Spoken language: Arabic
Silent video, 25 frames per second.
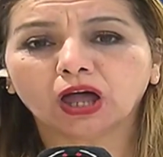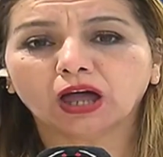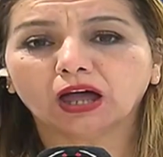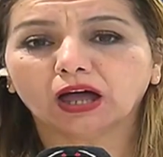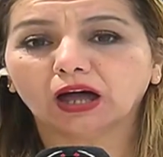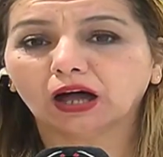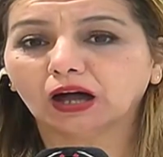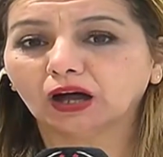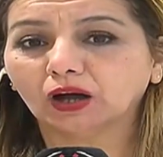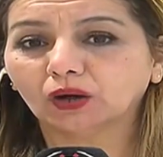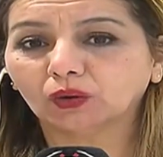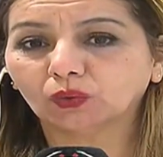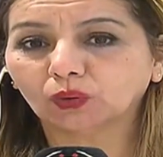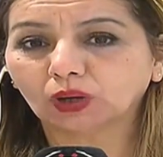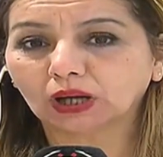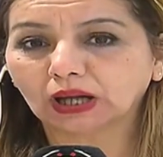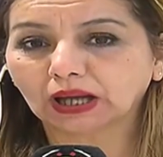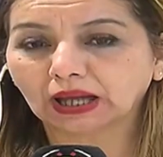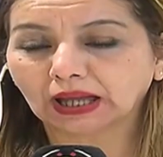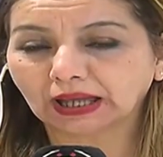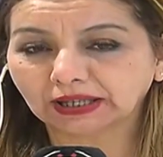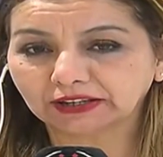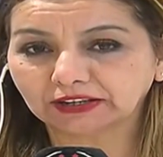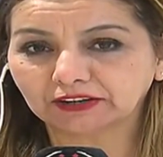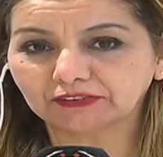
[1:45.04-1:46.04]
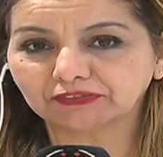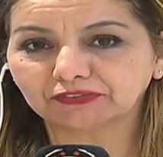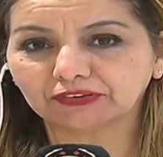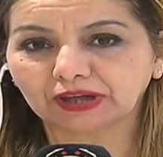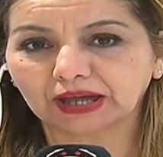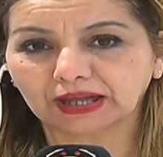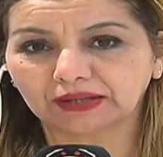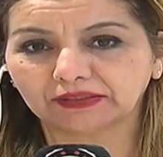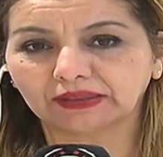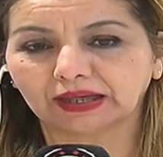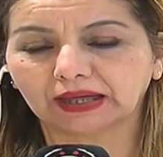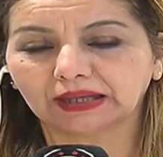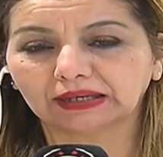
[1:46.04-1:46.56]
آه، وهدف
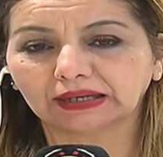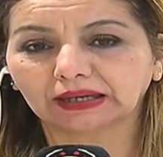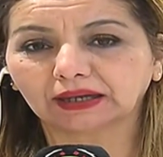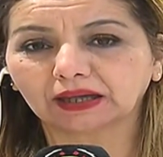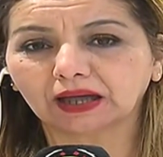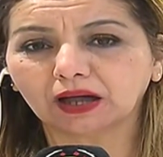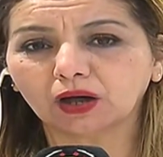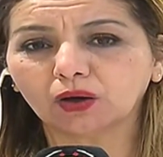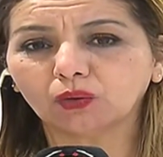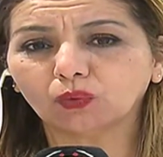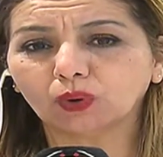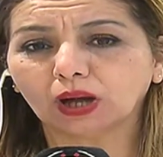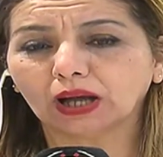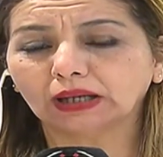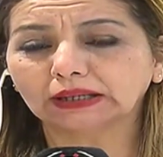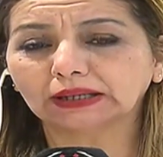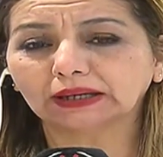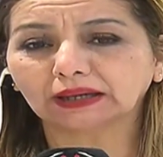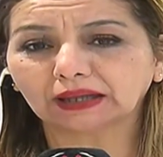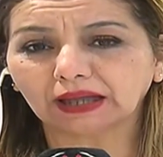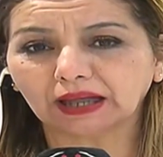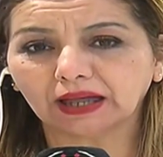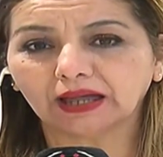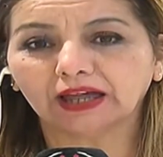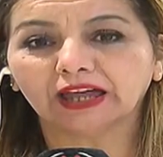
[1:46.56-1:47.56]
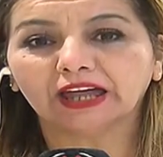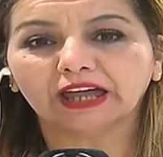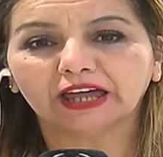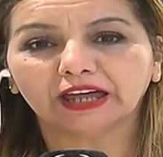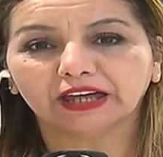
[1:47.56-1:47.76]
هذا اللقاء هو لقاء